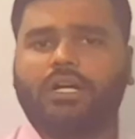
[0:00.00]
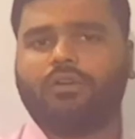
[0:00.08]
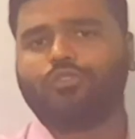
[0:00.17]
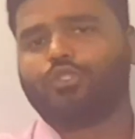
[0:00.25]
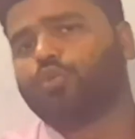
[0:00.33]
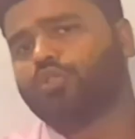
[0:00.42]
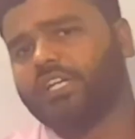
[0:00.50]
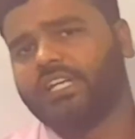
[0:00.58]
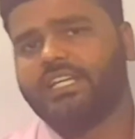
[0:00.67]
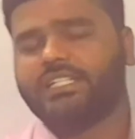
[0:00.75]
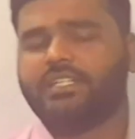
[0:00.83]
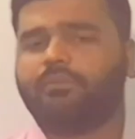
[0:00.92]
अकाउंट दो
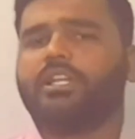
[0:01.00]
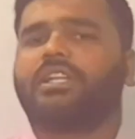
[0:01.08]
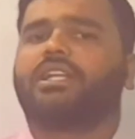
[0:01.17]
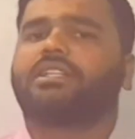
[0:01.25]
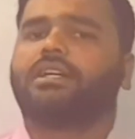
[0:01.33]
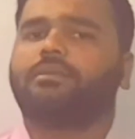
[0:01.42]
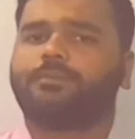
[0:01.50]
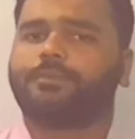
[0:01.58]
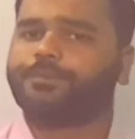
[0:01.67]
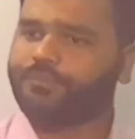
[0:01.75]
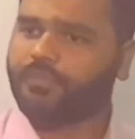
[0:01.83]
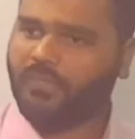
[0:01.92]
तरीके से बनता था
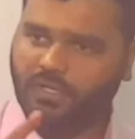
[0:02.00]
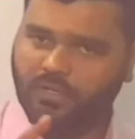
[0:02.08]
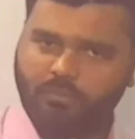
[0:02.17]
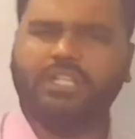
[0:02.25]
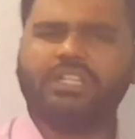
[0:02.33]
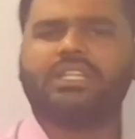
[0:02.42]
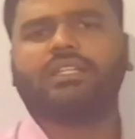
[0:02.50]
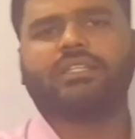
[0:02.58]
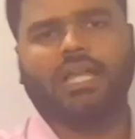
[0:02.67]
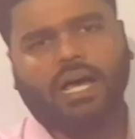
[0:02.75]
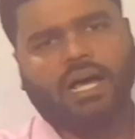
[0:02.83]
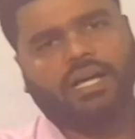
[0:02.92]
बनता
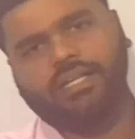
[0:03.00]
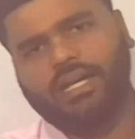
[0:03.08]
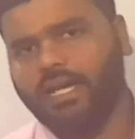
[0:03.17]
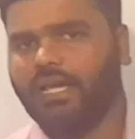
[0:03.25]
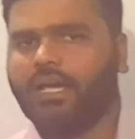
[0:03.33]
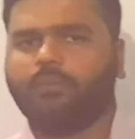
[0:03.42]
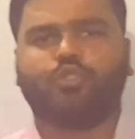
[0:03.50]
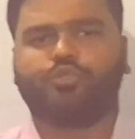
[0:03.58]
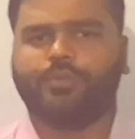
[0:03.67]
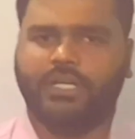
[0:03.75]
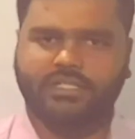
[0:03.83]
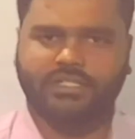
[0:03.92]
था या है आप कुछ
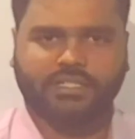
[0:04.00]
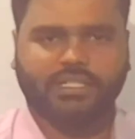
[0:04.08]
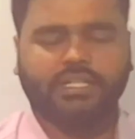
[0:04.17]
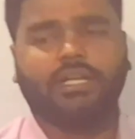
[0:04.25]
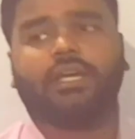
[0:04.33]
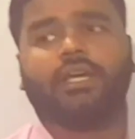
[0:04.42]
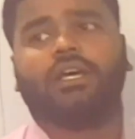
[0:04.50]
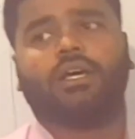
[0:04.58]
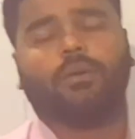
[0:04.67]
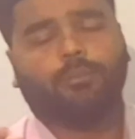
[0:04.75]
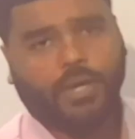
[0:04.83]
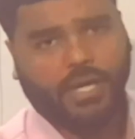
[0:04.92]
भी कह सकते हैं
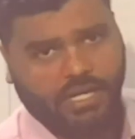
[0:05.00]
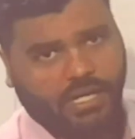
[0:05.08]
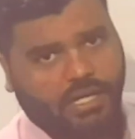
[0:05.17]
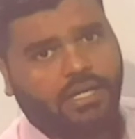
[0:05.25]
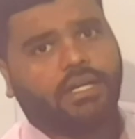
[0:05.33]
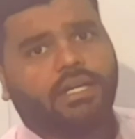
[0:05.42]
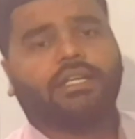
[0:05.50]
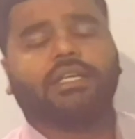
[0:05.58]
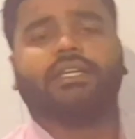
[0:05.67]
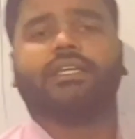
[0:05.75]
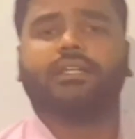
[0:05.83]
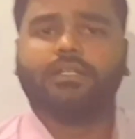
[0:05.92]
पहला
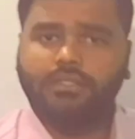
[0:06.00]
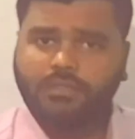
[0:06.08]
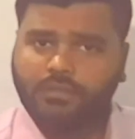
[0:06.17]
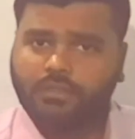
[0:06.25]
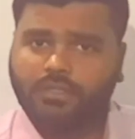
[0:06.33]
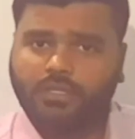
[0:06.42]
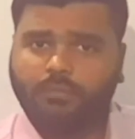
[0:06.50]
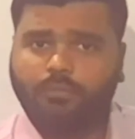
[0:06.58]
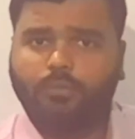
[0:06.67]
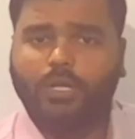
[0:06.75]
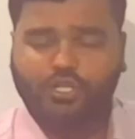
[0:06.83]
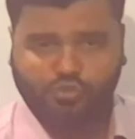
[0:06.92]
कि
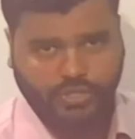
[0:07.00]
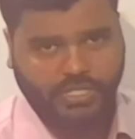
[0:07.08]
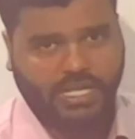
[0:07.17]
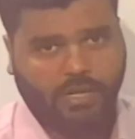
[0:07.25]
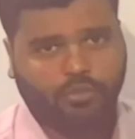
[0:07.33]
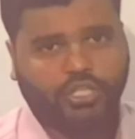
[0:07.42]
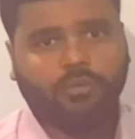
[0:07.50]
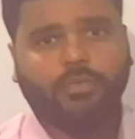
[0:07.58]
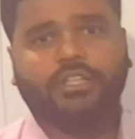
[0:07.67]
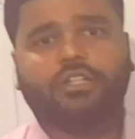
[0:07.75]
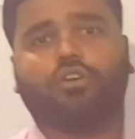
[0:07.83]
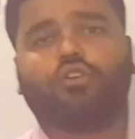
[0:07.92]
फ्लक्चुएटिंग कैपिटल
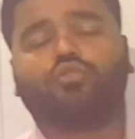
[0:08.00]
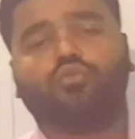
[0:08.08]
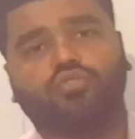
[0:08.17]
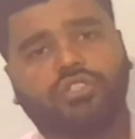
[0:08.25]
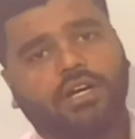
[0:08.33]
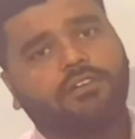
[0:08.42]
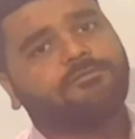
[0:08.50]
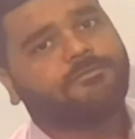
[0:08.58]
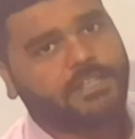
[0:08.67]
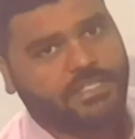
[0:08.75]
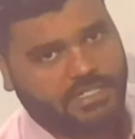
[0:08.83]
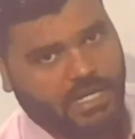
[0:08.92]
मेथड और दूसरा
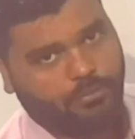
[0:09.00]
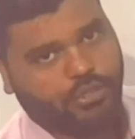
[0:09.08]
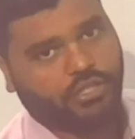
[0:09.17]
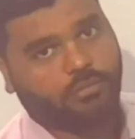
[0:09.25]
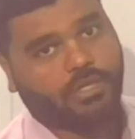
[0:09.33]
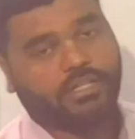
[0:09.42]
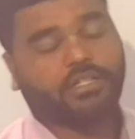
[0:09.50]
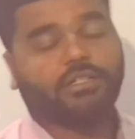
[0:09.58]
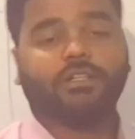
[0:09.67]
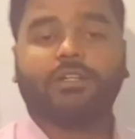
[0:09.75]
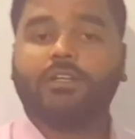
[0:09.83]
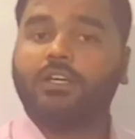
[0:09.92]
फिक्स्ड कैपिटल
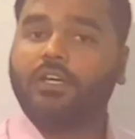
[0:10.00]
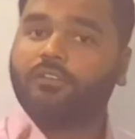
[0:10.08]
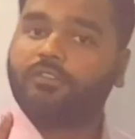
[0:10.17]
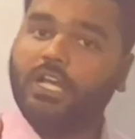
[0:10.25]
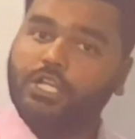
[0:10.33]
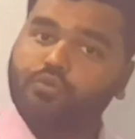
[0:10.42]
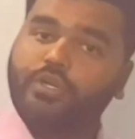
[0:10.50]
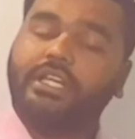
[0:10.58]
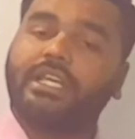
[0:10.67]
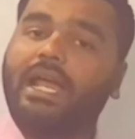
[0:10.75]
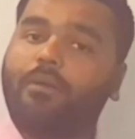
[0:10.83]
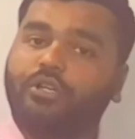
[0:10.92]
मेथड
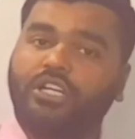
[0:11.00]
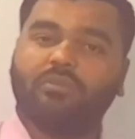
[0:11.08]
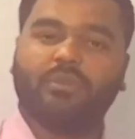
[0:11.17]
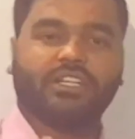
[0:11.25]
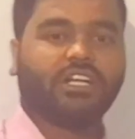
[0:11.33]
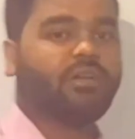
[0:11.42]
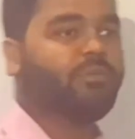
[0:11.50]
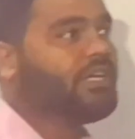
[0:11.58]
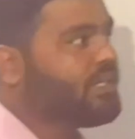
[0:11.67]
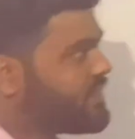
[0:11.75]
फ्लक्चुएटिंग कैपिटल मेथड में